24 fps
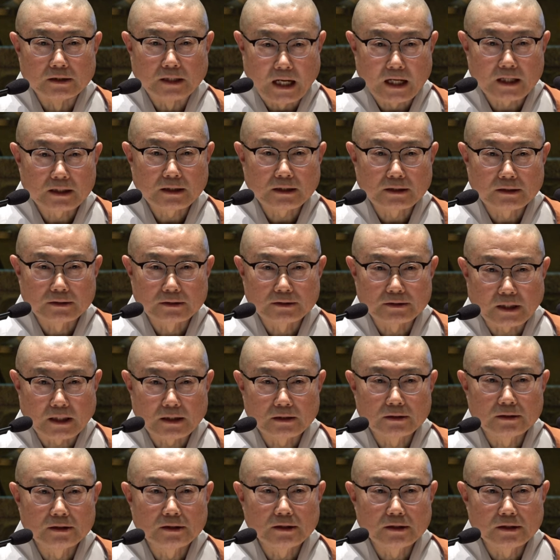
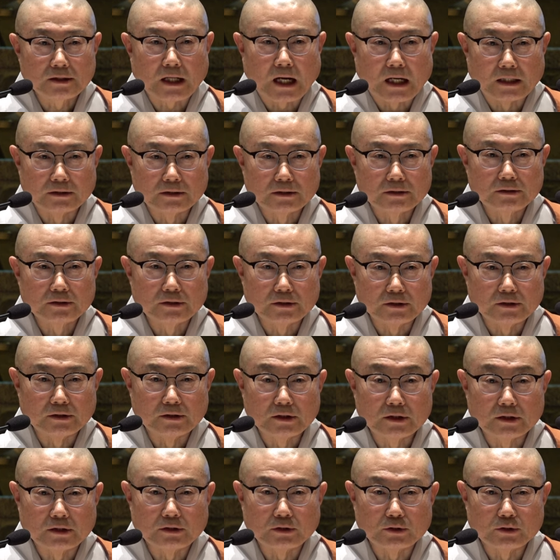각자의 가정
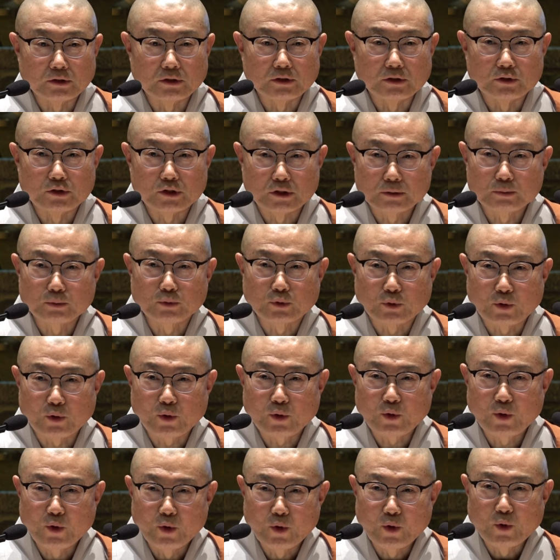있는
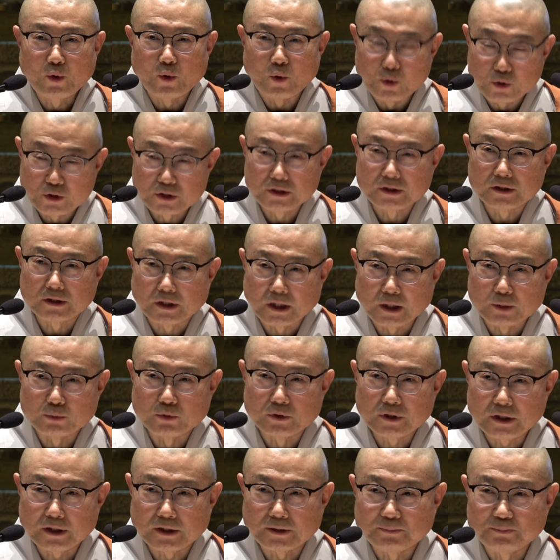집으로 오시기
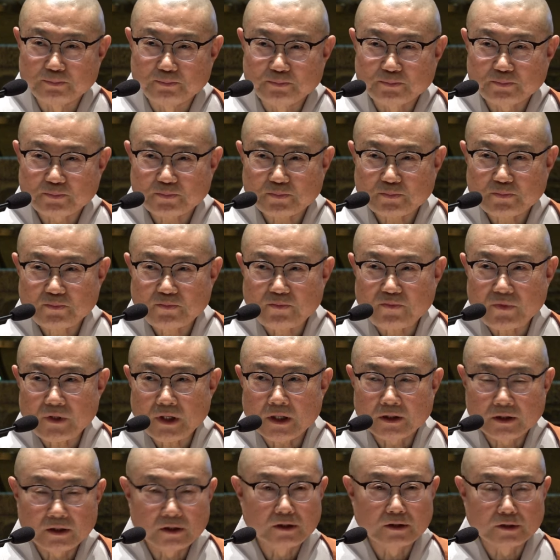때문에
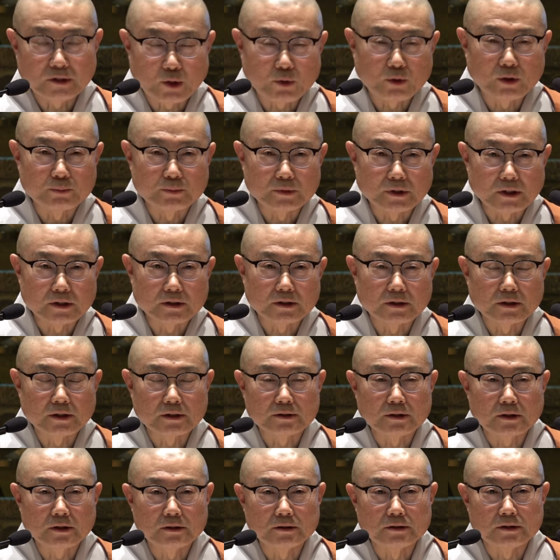그렇다고 합니다.
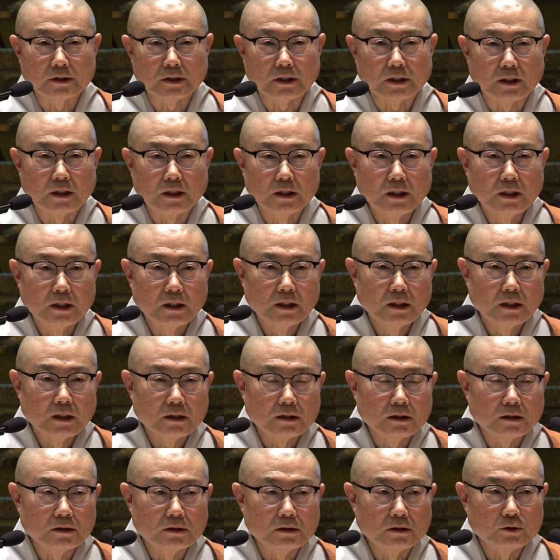그래서 이제
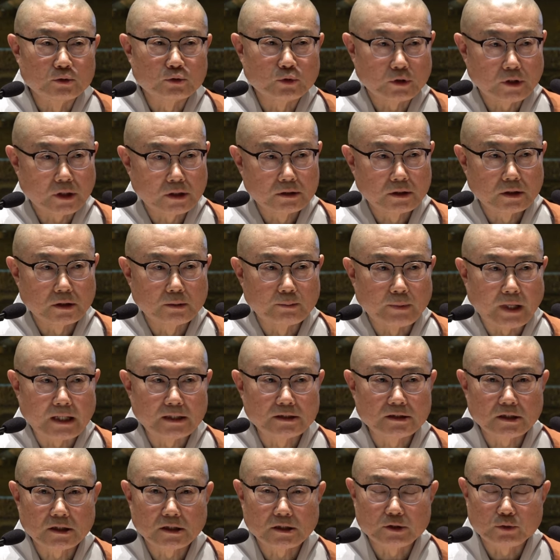조상들을
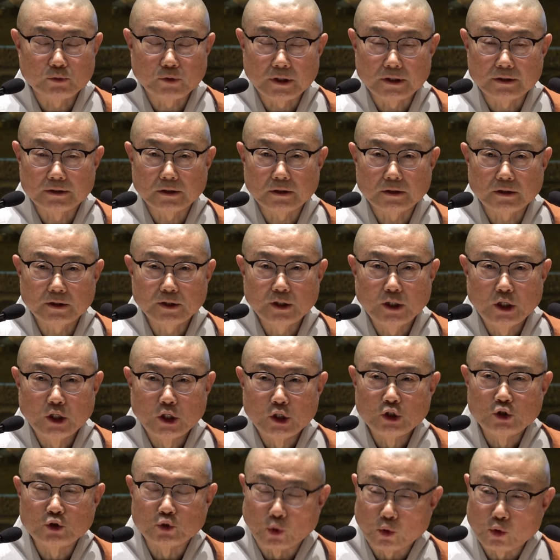맞이하기 위해서
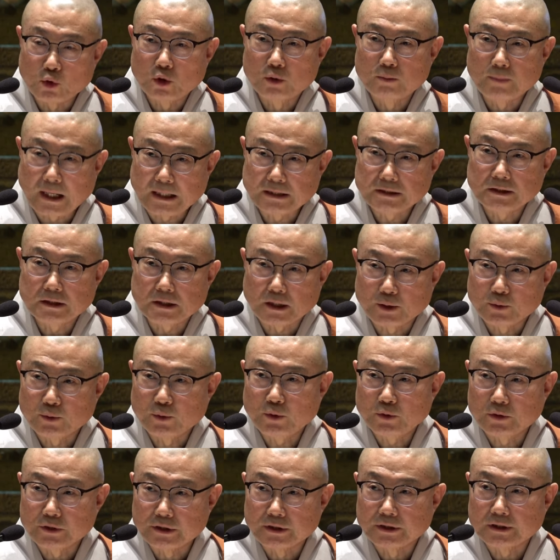
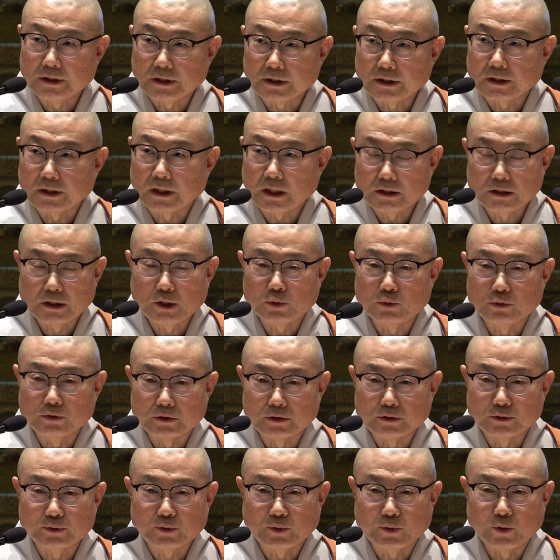조령맞이라고 이렇게 한다고
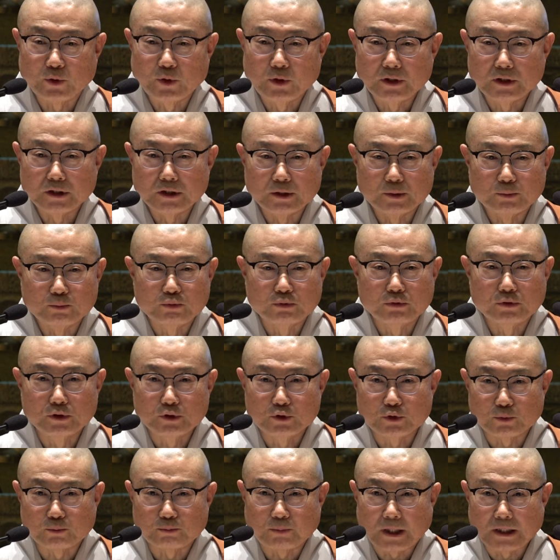그러죠. 이 불을
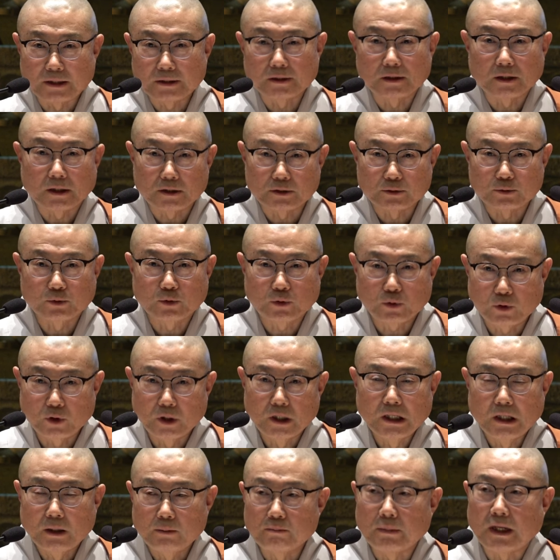좀 밝혀가지고
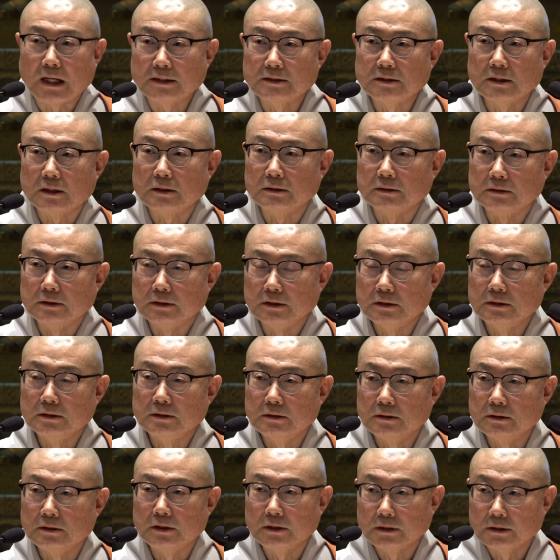맞이하는
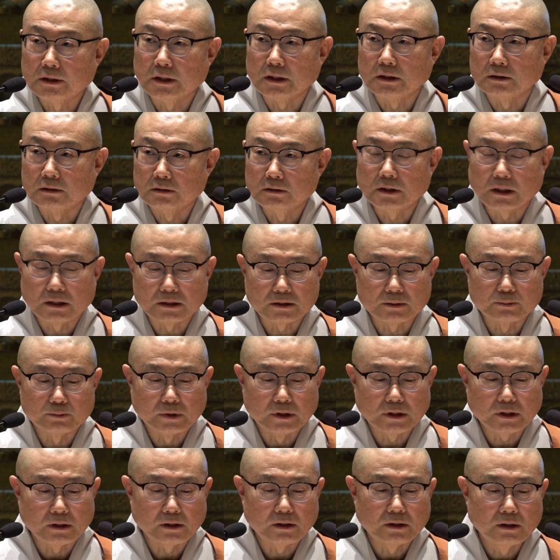이런 형태인 것
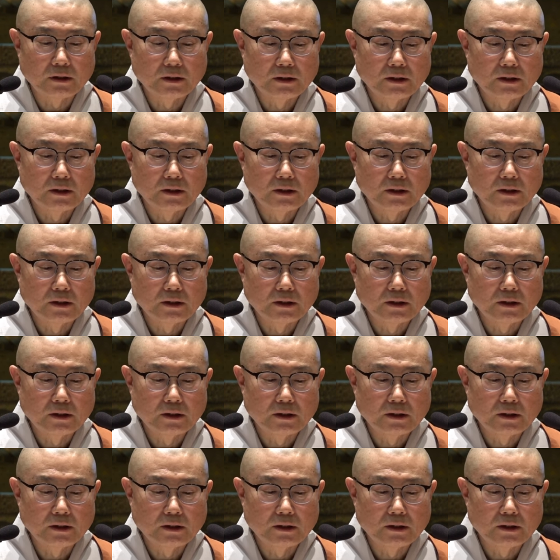같습니다.